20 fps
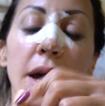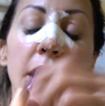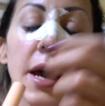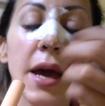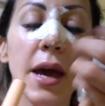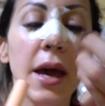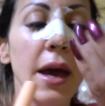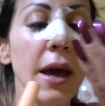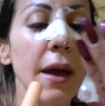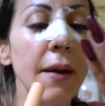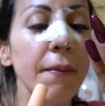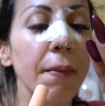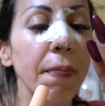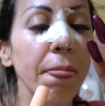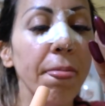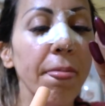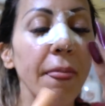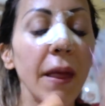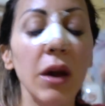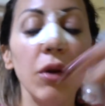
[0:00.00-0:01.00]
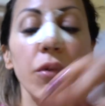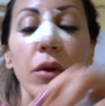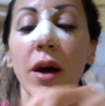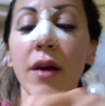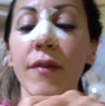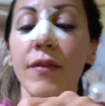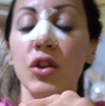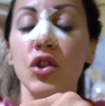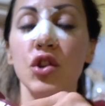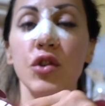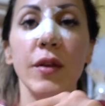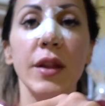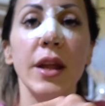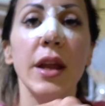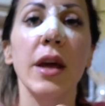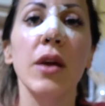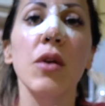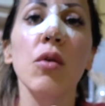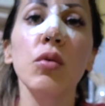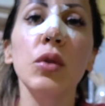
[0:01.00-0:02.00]
e mm, allora vi faccio
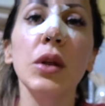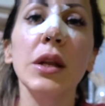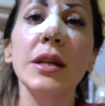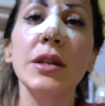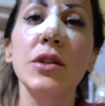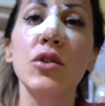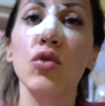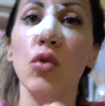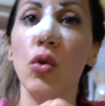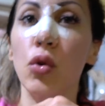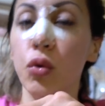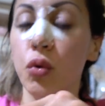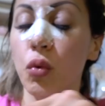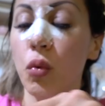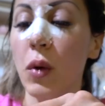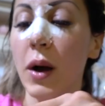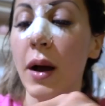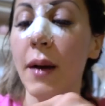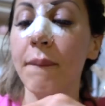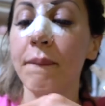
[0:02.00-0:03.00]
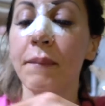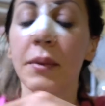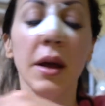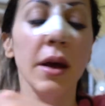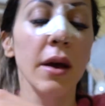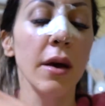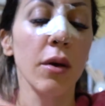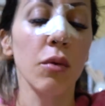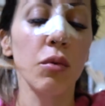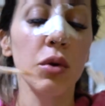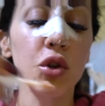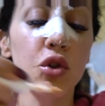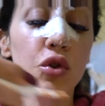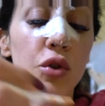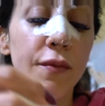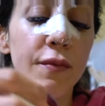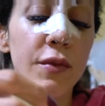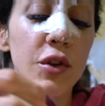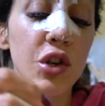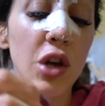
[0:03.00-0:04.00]
vedere, io utilizzo il 2 questo
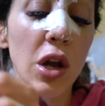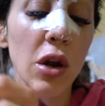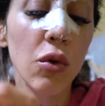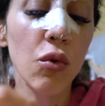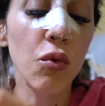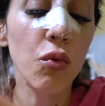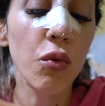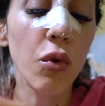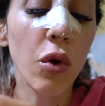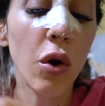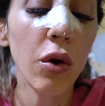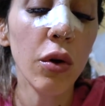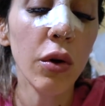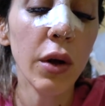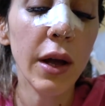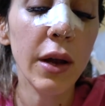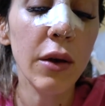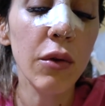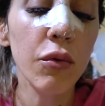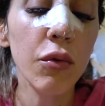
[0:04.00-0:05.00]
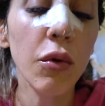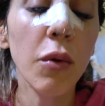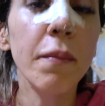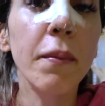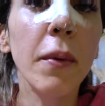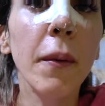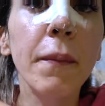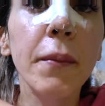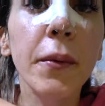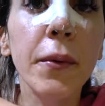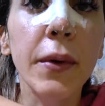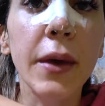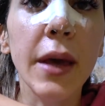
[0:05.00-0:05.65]
invece è l'uno, è l'uno un po' più